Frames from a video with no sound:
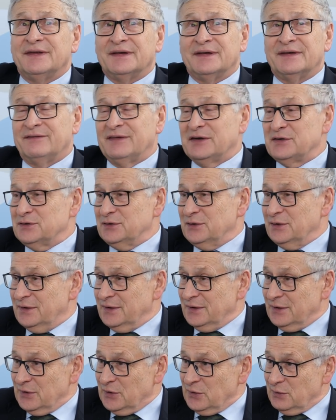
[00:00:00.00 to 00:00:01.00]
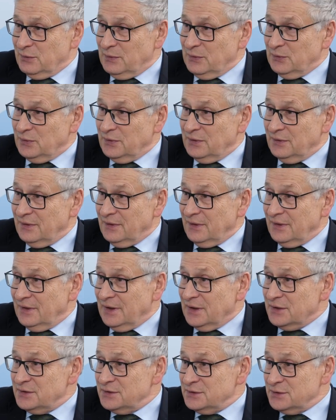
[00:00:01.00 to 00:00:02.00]
w takim razie do takiego momentu,
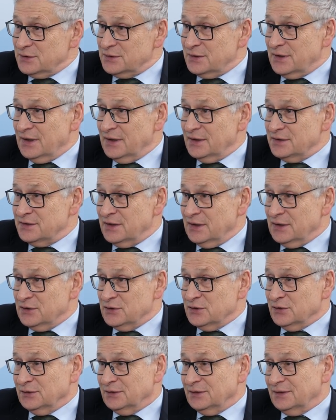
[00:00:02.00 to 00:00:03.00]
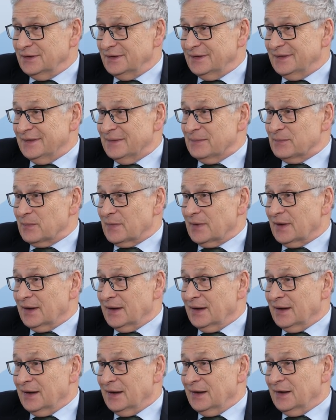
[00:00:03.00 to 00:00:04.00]
jak się zostaje sędzią. Mhm.
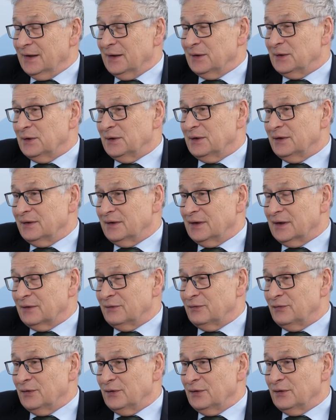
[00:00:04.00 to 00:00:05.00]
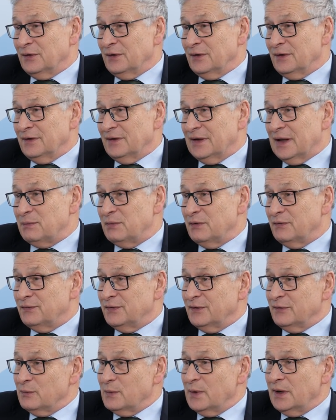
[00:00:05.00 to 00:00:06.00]
tak najpierw
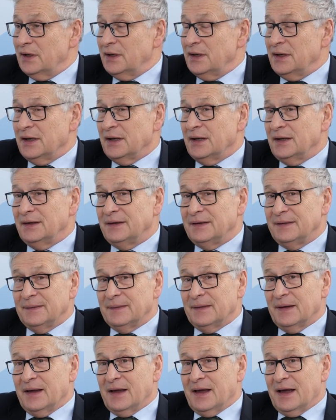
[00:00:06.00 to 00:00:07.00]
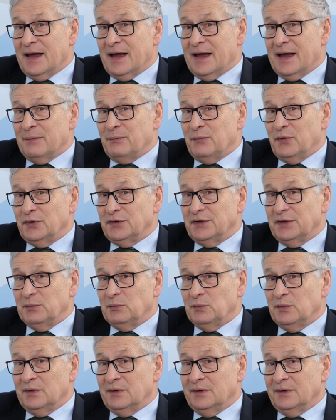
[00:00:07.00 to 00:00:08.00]
formalnie, a
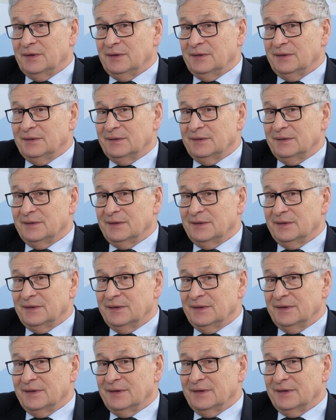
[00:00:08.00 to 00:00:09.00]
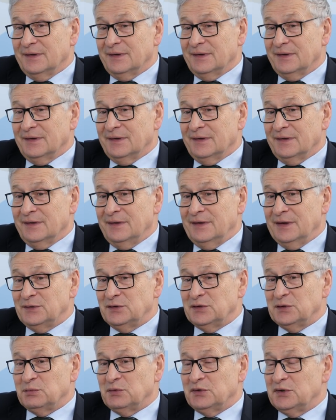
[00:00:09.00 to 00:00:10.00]
potem mhm. jak
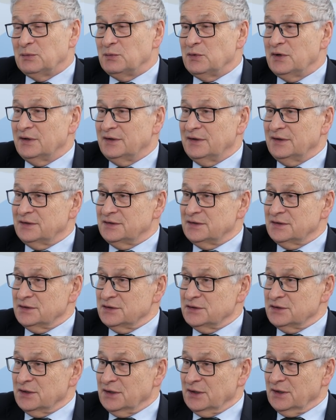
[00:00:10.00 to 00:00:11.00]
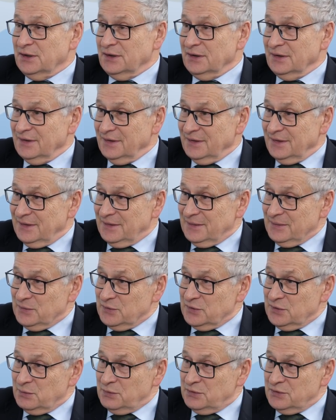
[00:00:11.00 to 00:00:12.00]
to się podejmuje decyzję,
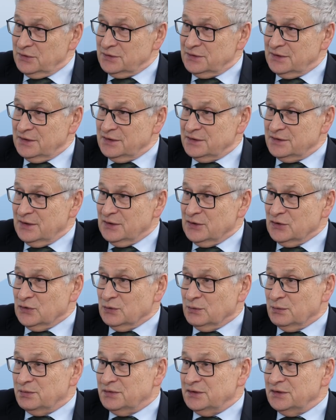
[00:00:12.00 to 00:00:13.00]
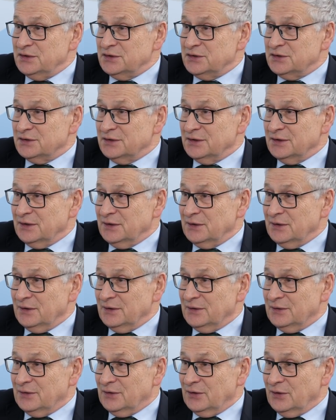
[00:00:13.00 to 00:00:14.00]
żeby zostać mhm. sędzią? Przecież
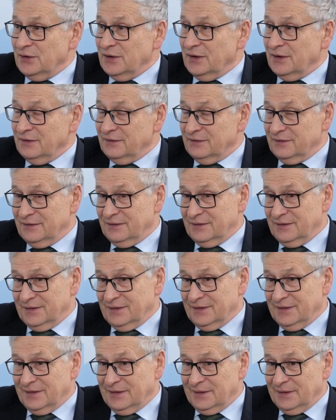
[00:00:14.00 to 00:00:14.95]
to jest